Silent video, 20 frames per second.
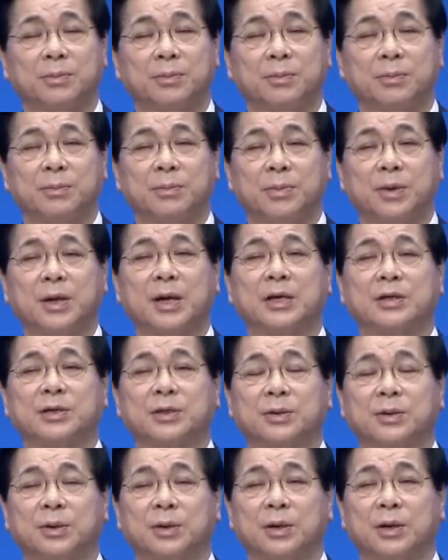
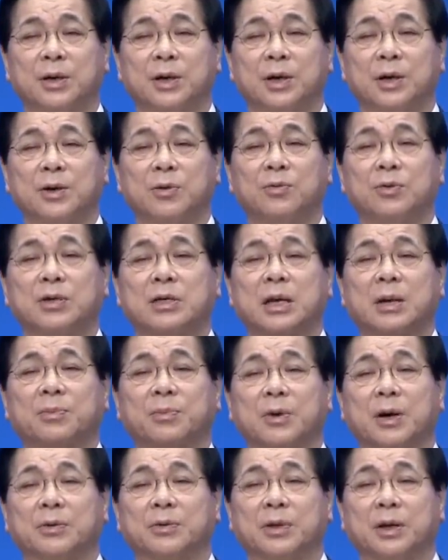멸하시고 우리 삶
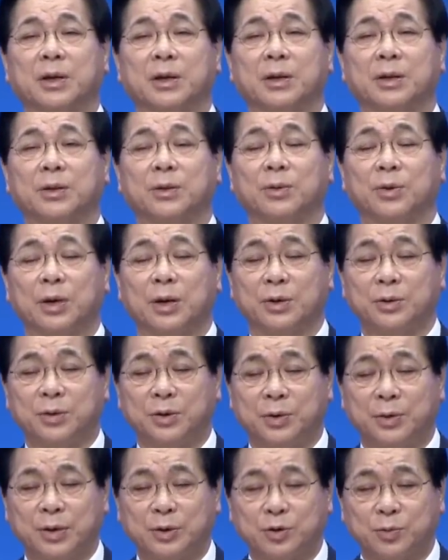가운데 놀란
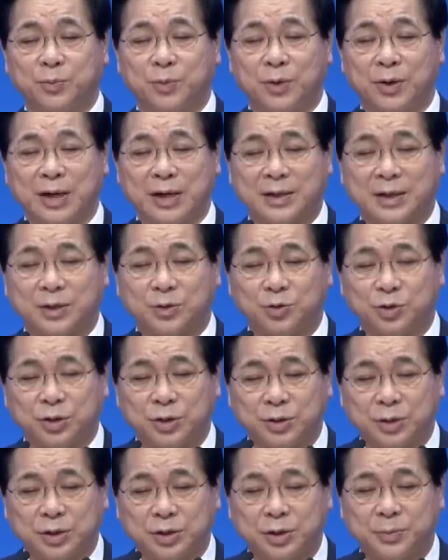은혜와 축복을 가다
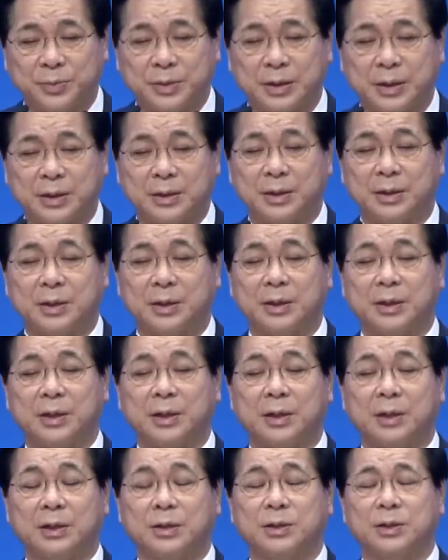주시는 것입니다.
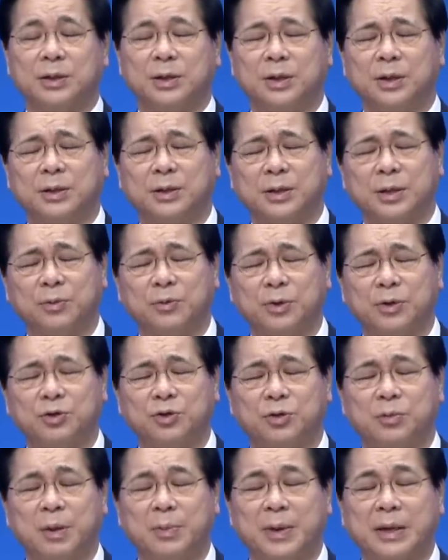절대 우리
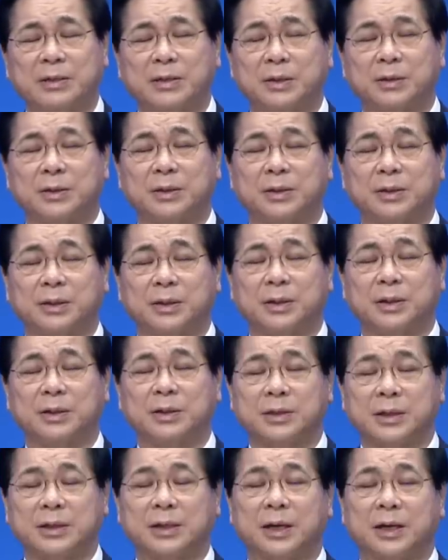주님의 백성들은
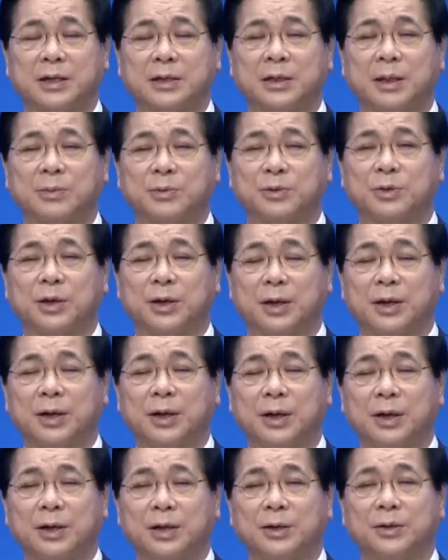사탄의 참소에
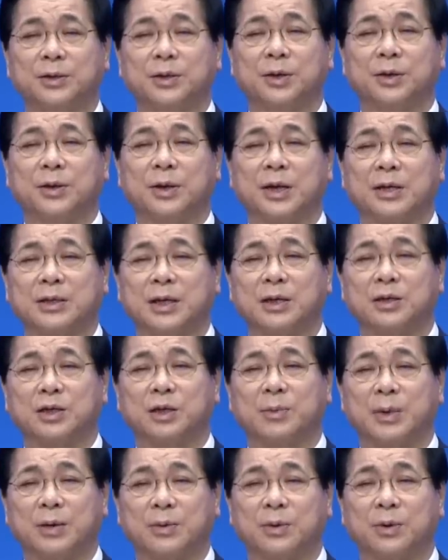흔들거나
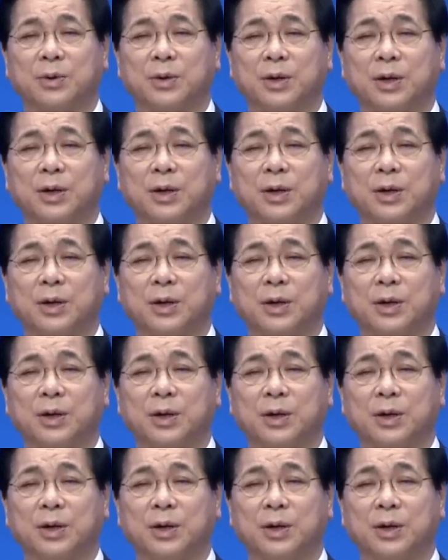상처받고